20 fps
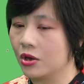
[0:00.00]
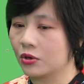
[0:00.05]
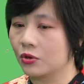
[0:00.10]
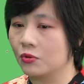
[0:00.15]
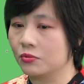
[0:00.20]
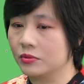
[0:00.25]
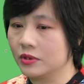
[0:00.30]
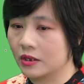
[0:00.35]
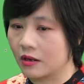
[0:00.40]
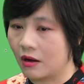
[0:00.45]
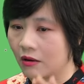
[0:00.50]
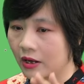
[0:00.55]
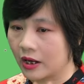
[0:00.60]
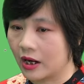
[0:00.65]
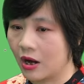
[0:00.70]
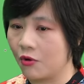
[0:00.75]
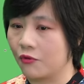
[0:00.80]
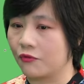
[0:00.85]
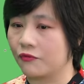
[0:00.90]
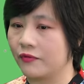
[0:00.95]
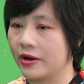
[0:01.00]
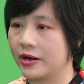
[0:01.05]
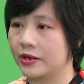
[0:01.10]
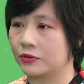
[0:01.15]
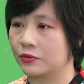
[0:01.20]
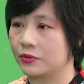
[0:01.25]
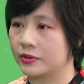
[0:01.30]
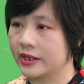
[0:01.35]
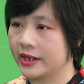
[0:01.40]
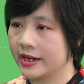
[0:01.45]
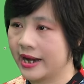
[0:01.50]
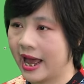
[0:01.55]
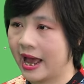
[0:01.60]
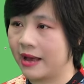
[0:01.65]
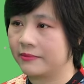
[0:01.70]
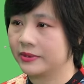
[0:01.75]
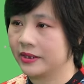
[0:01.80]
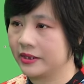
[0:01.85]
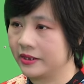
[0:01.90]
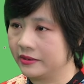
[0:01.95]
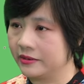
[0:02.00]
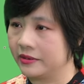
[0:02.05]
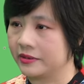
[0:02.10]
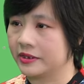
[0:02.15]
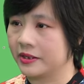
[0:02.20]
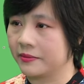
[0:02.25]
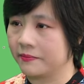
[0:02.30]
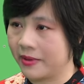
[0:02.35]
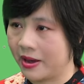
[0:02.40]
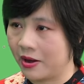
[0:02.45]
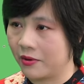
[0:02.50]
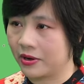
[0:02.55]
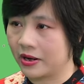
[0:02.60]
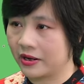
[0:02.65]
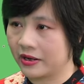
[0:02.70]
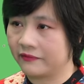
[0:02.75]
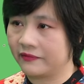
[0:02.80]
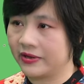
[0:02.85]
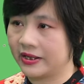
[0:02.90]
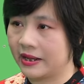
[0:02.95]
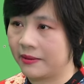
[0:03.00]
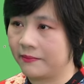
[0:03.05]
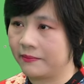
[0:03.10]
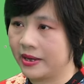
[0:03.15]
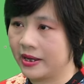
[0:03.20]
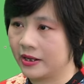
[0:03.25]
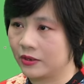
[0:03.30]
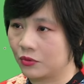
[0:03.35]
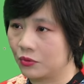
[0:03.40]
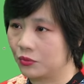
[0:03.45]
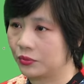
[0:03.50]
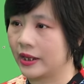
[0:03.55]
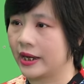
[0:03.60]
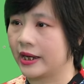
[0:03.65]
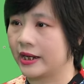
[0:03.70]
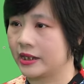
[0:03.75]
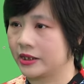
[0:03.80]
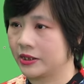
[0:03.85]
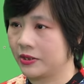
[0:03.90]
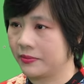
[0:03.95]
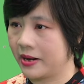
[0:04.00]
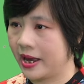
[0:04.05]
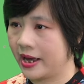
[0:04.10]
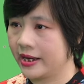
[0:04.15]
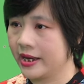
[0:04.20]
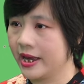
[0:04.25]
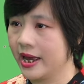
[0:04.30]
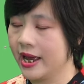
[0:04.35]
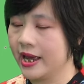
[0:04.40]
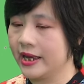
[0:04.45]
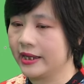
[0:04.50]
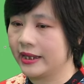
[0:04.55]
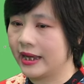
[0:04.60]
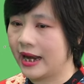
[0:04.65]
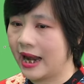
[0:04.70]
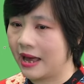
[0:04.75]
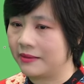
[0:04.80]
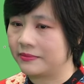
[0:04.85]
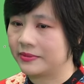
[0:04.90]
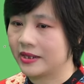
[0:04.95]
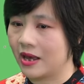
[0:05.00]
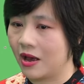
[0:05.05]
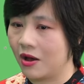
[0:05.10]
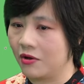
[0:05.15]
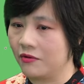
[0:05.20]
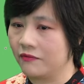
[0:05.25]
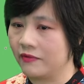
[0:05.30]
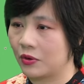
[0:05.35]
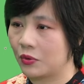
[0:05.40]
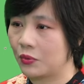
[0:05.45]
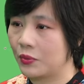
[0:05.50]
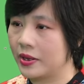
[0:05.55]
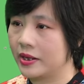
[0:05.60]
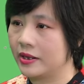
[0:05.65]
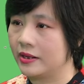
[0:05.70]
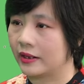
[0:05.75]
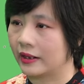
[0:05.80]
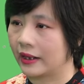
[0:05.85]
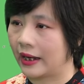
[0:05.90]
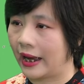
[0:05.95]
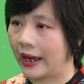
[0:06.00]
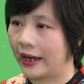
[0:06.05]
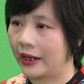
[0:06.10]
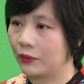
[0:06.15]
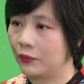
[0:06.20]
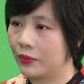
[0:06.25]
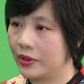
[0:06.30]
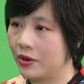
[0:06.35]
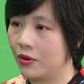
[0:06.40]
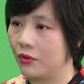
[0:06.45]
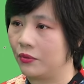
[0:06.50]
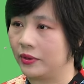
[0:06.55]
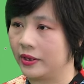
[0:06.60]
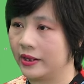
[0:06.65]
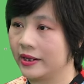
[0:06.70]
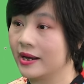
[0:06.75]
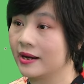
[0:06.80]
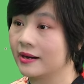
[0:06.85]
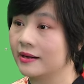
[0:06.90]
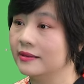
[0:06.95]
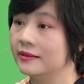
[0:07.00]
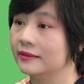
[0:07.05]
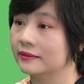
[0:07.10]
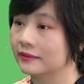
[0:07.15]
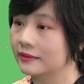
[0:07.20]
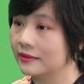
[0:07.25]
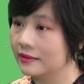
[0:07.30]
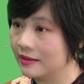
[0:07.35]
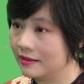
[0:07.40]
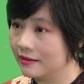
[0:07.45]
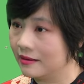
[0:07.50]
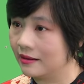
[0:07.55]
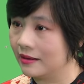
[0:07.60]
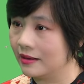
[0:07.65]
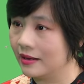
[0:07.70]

dạ. cũng như có cái khẩu phần của chất đạm chất đường chất béo các vitamin cụ thể ở trong đấy dạ. thì làm rõ và quy được cái quy đổi năng lượng tương đương